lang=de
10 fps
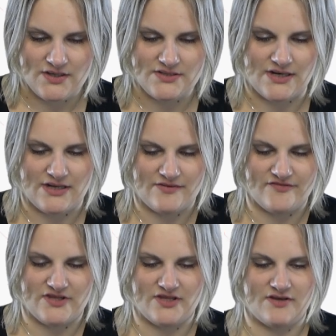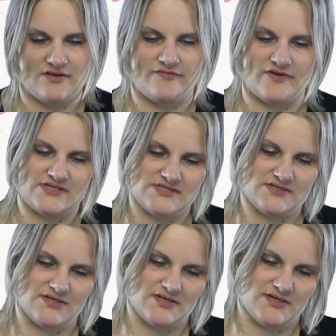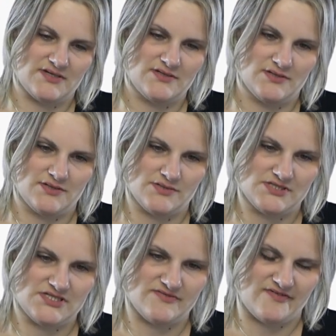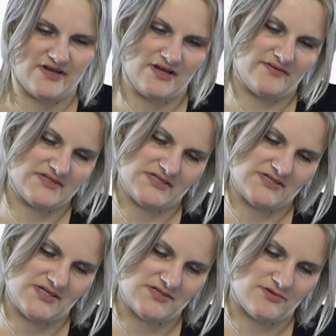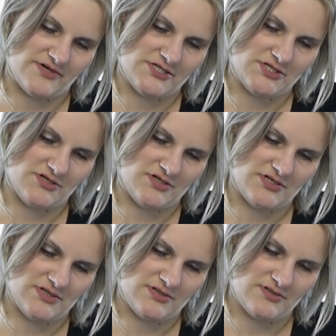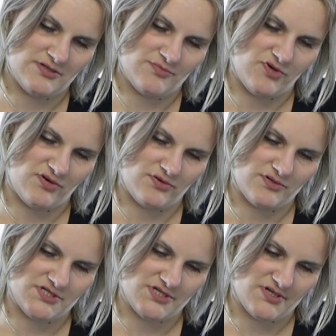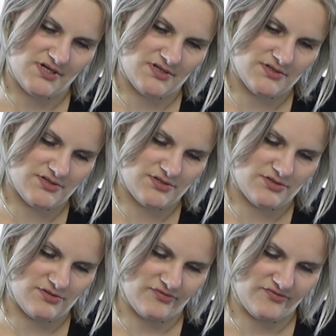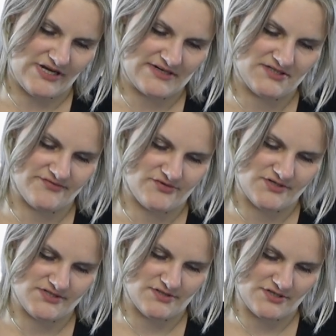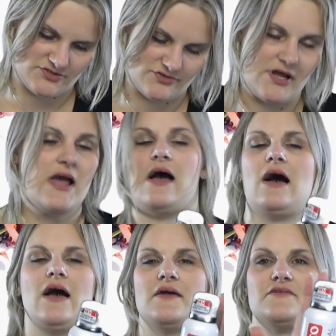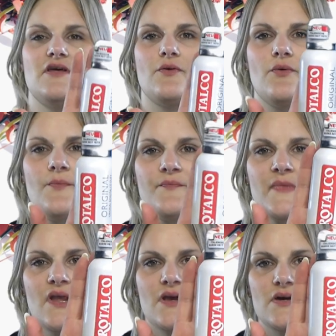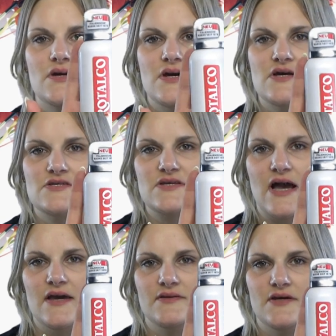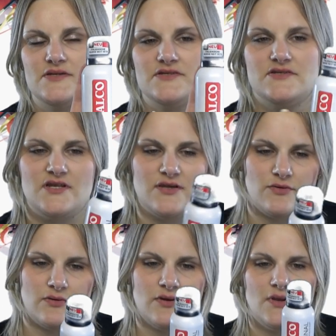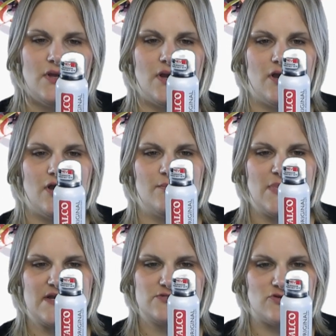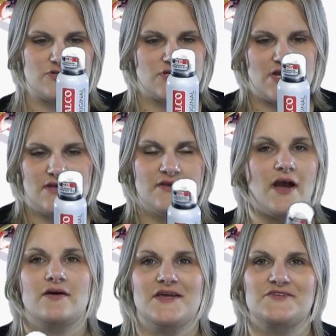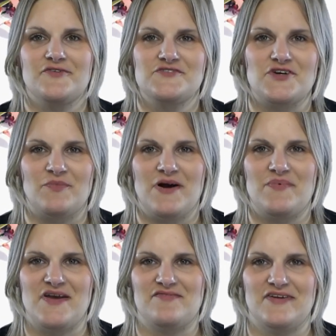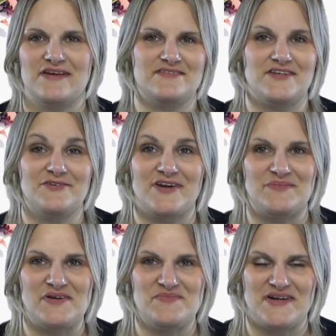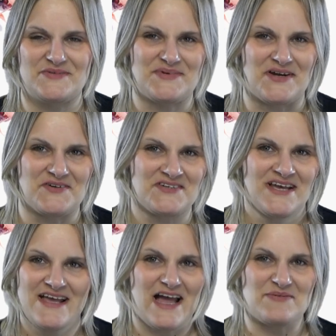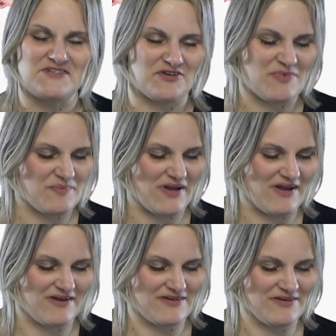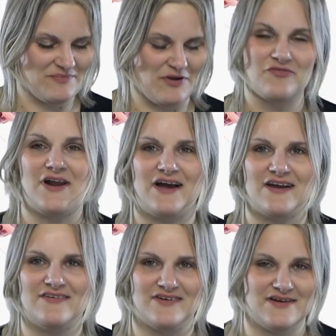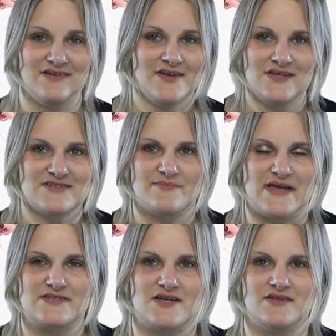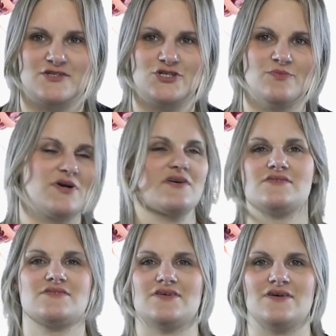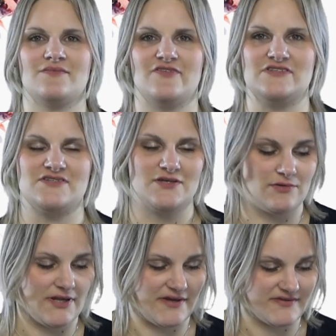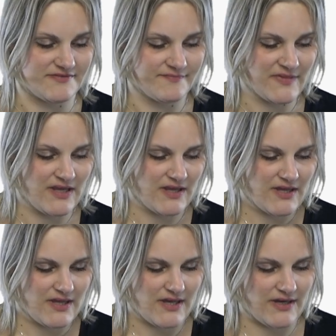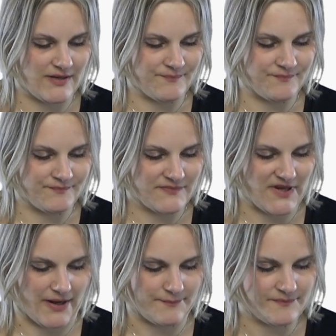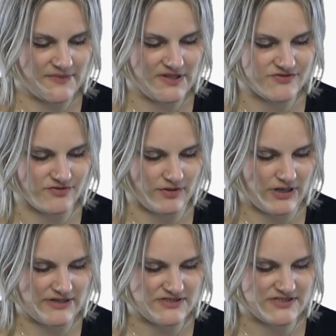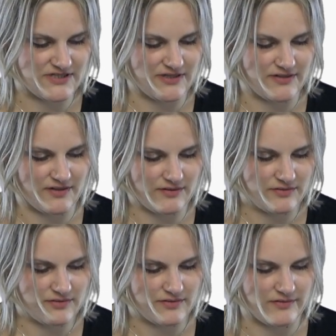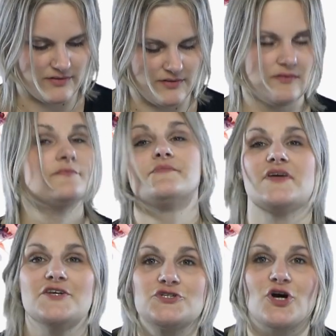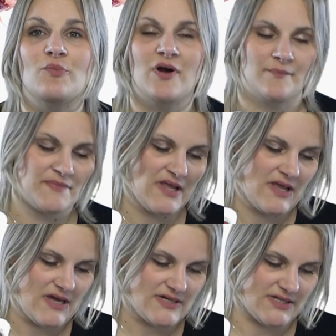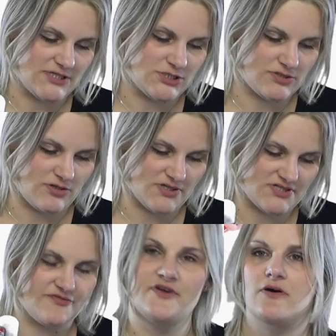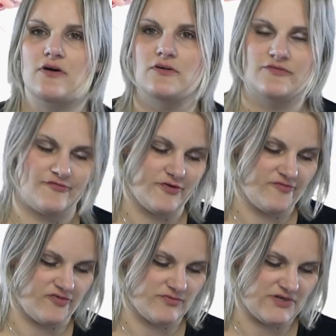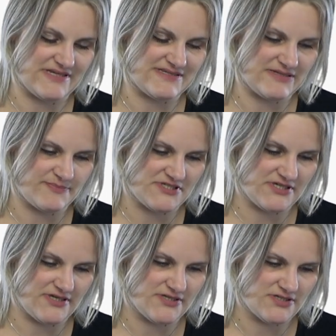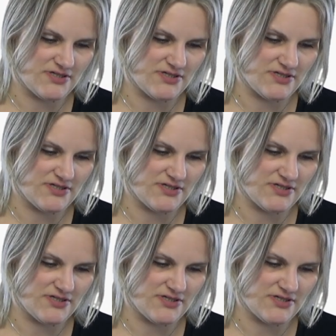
Dann haben wir hier was drin und zwar, was ist denn das? Original Borrow Duft Active Crystal Extra. Ah, ein Deo ist ein Deo. Ähm, extra teuer. Ja, jetzt für den Sommer perfekt. Ein Deo kann man immer gebrauchen. Habe ich auch immer ein paar ähm, auf Lager, weil es gibt ehrlich gesagt nichts Schlimmeres, ähm, wenn es Deo leer ist. Ähm, ja, so hat das jeder. Äh, ich schau mal. Das kostet 4,75 Euro.